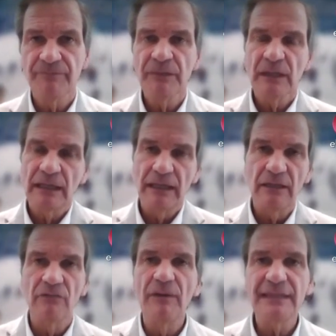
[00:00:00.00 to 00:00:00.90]
Eh,
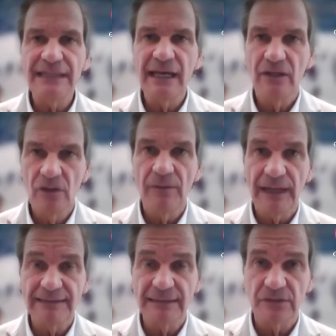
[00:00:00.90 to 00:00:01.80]
nueve días no va a
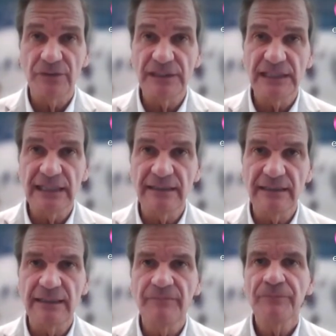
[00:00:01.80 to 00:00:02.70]
ser
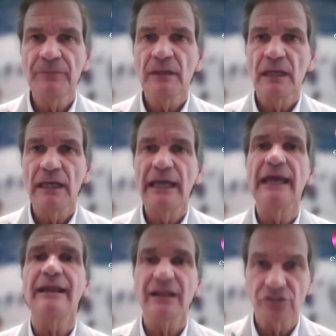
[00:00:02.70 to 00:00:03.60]
suficiente, eh,
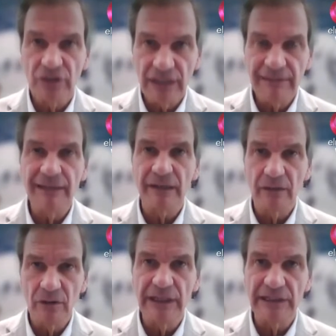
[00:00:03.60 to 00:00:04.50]
es razonable
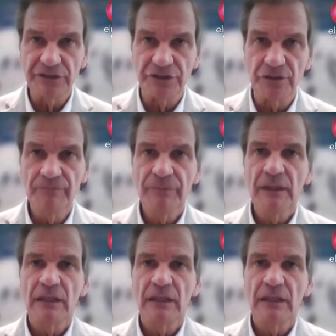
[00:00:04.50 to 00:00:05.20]
haberlo hecho, eh,